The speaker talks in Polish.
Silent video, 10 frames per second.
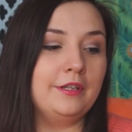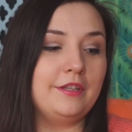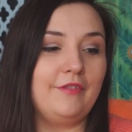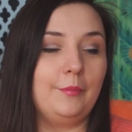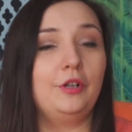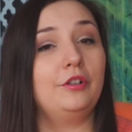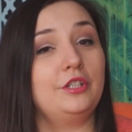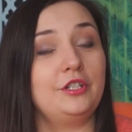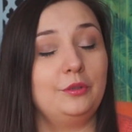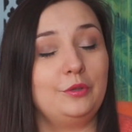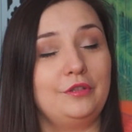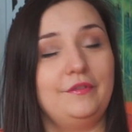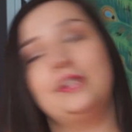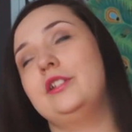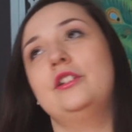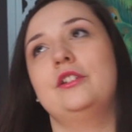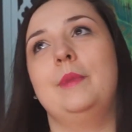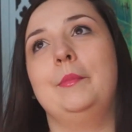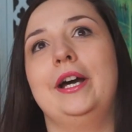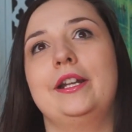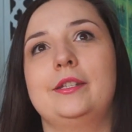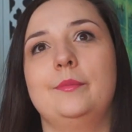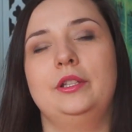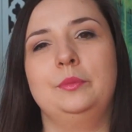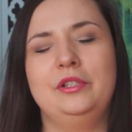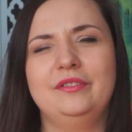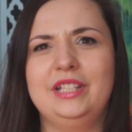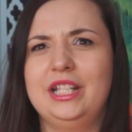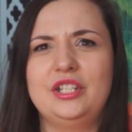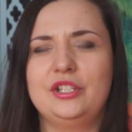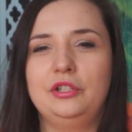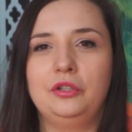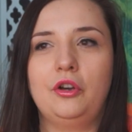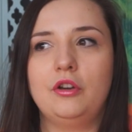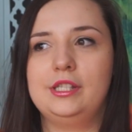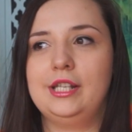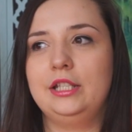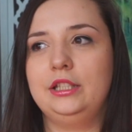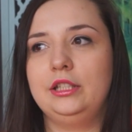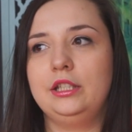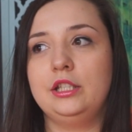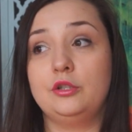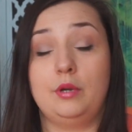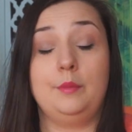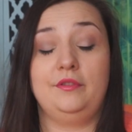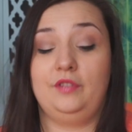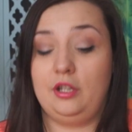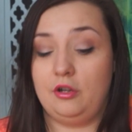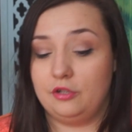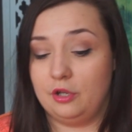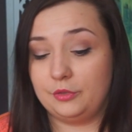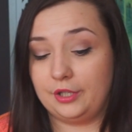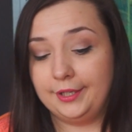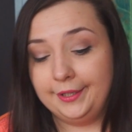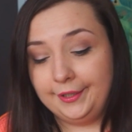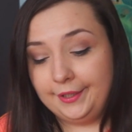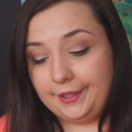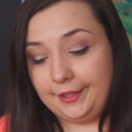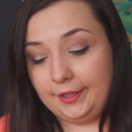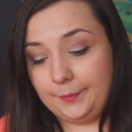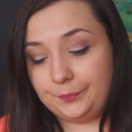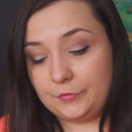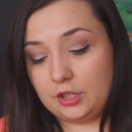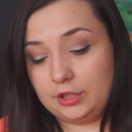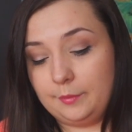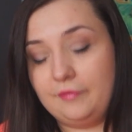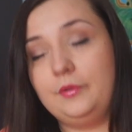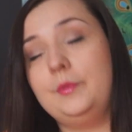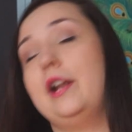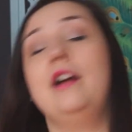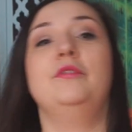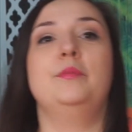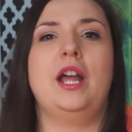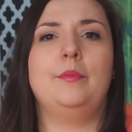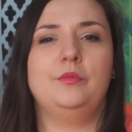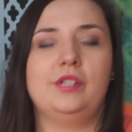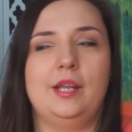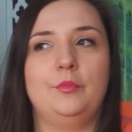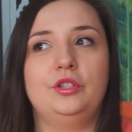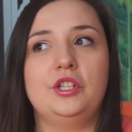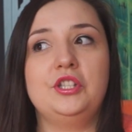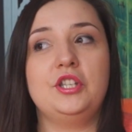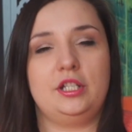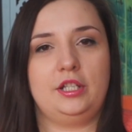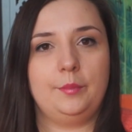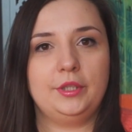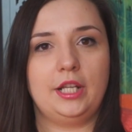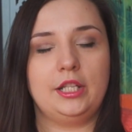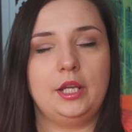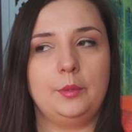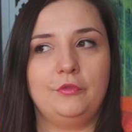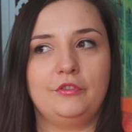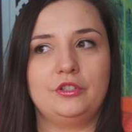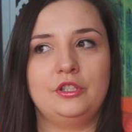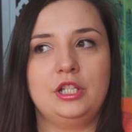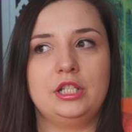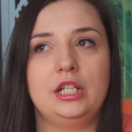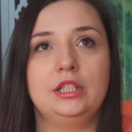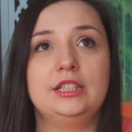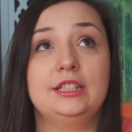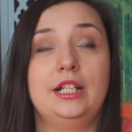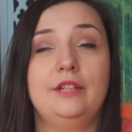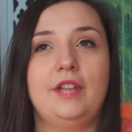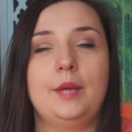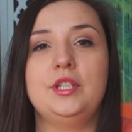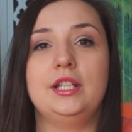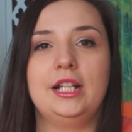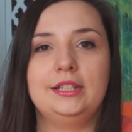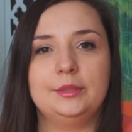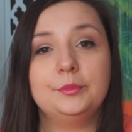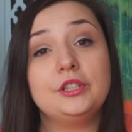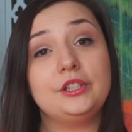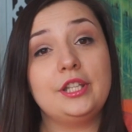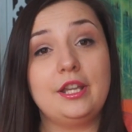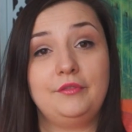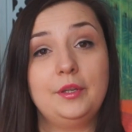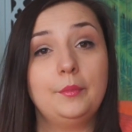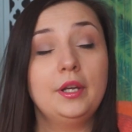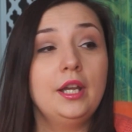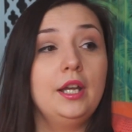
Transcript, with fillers: nie wiem, chociaż niektórzy twierdzili, że mam charyzmę, to mi się wydaje, że nie do końca i nie, nie czułam się w tej roli dobrze czy gdybym wybierała, wybrałabym to samo? To jest ciężkie pytanie, mówiąc szczerze. Zastanawiałam się nad tym i nie wiem,